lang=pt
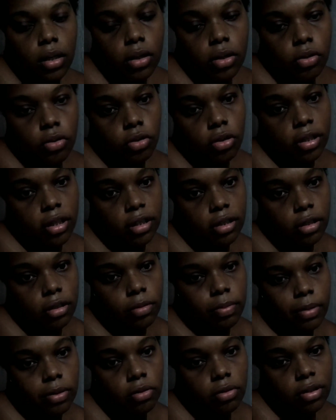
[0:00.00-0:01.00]
Eu sou dessas
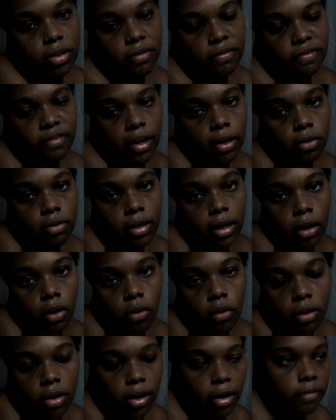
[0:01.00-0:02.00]
pessoas que falam na
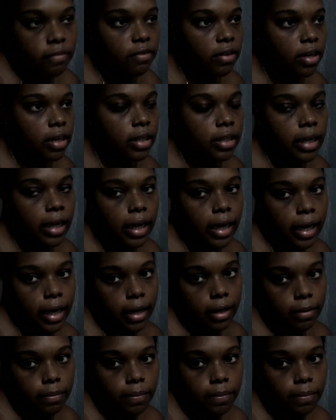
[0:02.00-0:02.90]
hora, falam na cara.